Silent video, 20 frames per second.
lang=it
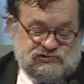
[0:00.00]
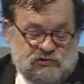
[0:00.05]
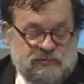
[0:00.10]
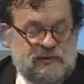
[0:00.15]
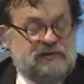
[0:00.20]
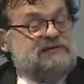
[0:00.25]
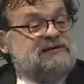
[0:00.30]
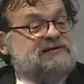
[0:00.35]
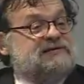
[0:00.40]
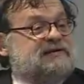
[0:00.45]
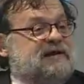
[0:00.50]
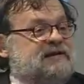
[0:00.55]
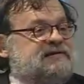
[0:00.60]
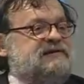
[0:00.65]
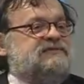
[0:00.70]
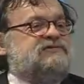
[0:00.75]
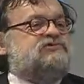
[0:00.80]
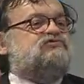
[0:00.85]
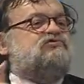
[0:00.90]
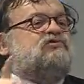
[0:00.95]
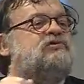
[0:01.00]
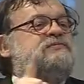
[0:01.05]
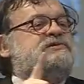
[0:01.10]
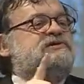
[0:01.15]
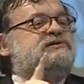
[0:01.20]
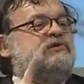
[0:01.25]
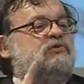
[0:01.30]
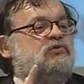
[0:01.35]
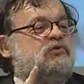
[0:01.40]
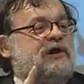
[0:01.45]
e strumenti interattivi su cui
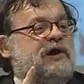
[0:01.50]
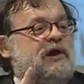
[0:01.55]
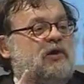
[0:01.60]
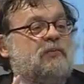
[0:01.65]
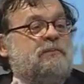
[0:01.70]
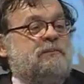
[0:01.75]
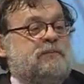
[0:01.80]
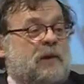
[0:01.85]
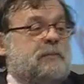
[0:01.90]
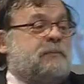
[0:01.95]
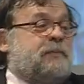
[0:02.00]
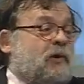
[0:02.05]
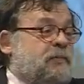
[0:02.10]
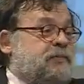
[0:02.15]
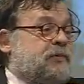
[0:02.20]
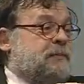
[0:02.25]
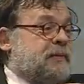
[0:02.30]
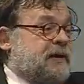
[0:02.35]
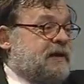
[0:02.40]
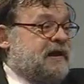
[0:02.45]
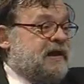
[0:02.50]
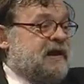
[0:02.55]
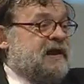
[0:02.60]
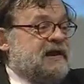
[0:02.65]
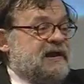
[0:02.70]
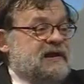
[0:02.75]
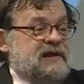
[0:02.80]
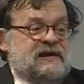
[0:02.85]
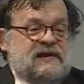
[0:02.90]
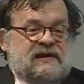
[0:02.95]
mi dilungherò un po' proprio
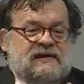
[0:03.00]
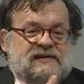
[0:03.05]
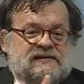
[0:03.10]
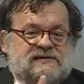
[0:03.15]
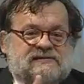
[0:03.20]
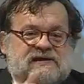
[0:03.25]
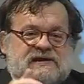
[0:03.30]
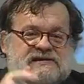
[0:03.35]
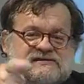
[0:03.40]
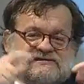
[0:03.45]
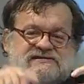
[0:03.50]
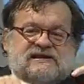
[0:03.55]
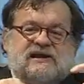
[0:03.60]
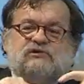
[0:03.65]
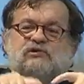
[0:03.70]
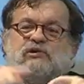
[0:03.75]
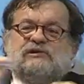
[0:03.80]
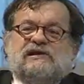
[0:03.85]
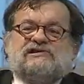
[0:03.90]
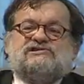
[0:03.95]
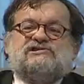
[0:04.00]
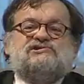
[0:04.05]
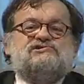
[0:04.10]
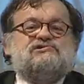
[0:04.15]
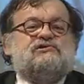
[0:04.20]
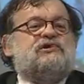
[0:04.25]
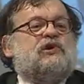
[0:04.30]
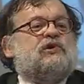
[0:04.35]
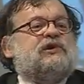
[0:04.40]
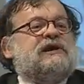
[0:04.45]
perché essendo nella
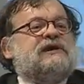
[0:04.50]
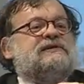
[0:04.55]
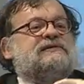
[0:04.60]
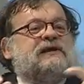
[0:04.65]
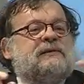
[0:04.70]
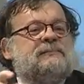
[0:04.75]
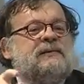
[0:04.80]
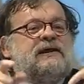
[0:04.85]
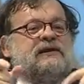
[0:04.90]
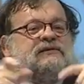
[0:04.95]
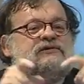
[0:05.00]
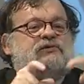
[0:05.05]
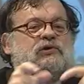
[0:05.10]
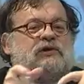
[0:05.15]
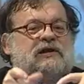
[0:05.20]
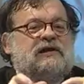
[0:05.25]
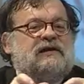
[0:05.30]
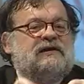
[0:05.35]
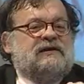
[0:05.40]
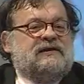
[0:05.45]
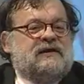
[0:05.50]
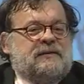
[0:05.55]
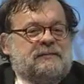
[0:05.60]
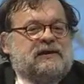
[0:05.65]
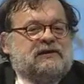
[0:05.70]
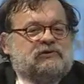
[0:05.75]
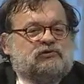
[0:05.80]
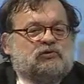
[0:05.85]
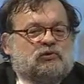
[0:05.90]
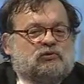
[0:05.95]
sezione orientamento e
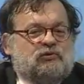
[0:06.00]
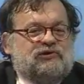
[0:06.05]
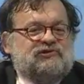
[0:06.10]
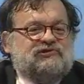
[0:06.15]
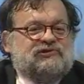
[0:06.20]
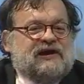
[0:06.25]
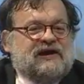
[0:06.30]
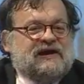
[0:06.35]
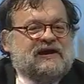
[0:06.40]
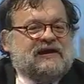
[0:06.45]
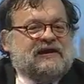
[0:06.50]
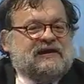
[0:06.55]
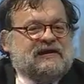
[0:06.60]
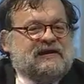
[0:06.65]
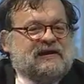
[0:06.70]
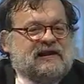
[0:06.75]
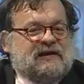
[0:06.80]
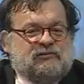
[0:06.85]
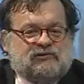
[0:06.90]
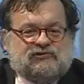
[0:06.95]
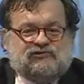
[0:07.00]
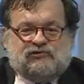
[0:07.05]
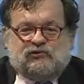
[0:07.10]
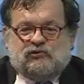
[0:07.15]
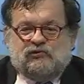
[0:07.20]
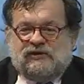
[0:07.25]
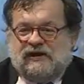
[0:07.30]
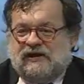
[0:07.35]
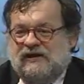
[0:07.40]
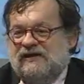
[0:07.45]
riallineamento, questa è la
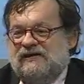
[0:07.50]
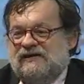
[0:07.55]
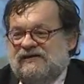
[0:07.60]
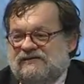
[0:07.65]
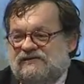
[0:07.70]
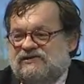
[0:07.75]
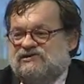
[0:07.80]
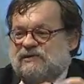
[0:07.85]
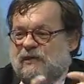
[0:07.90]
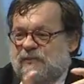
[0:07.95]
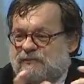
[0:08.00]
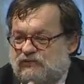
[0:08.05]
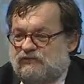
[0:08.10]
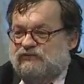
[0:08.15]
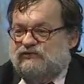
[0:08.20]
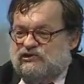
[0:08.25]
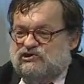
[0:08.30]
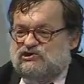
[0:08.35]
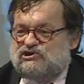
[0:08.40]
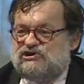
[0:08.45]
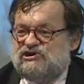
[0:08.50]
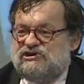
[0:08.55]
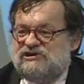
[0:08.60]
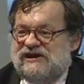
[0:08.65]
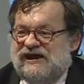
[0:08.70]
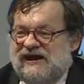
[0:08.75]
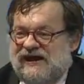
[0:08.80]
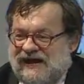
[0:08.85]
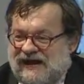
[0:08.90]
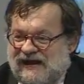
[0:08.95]
questione diciamo, più
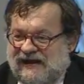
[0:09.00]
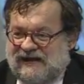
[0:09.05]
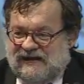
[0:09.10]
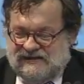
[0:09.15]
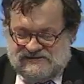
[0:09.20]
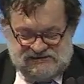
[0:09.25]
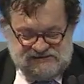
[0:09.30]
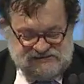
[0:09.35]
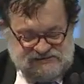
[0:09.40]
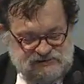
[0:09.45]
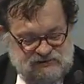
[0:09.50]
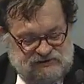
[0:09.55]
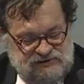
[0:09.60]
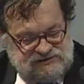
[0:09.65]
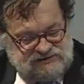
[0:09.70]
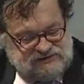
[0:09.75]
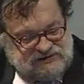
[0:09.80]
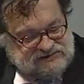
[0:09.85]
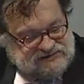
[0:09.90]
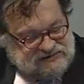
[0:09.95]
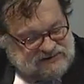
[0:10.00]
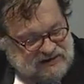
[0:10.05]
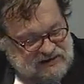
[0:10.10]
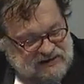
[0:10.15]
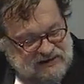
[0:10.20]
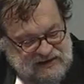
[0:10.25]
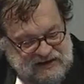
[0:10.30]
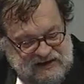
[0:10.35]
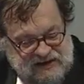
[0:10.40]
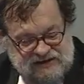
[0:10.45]
vicina alla sezione stessa,
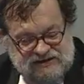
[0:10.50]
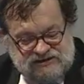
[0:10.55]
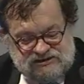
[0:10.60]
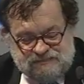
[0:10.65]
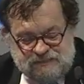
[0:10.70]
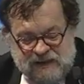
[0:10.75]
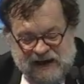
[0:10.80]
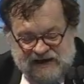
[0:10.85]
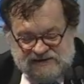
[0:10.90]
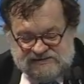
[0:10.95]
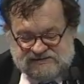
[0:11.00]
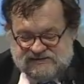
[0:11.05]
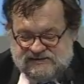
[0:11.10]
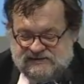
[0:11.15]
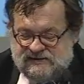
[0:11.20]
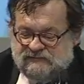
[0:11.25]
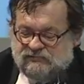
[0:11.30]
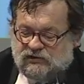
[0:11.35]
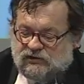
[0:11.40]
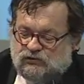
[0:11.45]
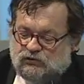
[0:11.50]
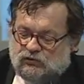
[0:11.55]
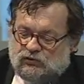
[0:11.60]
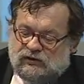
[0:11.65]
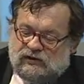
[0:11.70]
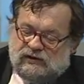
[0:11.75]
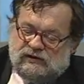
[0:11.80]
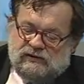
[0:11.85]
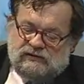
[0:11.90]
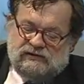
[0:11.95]
e spazi di,
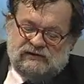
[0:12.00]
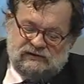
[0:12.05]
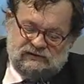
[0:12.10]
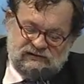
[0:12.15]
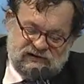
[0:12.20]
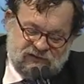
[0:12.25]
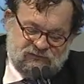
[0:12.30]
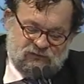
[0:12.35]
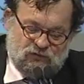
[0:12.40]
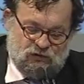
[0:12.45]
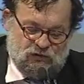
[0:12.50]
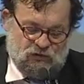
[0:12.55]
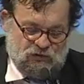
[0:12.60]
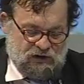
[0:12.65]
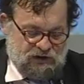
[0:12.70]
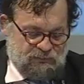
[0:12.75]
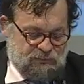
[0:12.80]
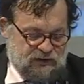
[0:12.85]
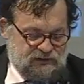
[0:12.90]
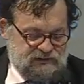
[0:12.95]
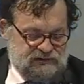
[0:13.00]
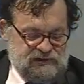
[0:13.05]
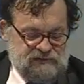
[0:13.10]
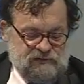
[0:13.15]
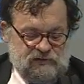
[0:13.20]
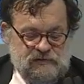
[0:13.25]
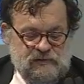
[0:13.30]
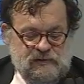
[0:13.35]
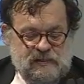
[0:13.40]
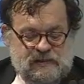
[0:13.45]
di, di lavoro
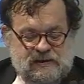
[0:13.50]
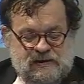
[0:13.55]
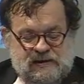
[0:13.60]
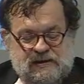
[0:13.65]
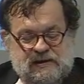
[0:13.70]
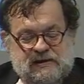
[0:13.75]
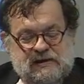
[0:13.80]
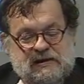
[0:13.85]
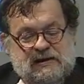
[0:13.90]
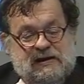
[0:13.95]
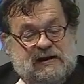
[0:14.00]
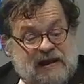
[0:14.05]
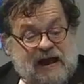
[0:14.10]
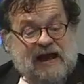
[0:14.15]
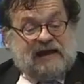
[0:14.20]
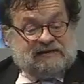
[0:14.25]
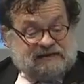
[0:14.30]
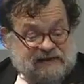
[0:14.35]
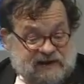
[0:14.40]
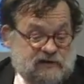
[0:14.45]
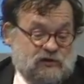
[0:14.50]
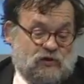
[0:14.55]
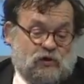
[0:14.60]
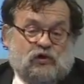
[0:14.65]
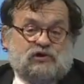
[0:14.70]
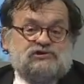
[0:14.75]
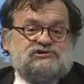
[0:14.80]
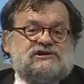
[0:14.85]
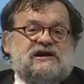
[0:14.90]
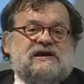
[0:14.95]
collaborativo. L'altra
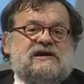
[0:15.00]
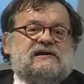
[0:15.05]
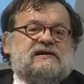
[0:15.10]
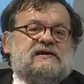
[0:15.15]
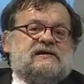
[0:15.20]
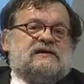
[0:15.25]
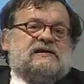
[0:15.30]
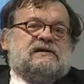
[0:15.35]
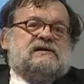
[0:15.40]
cosa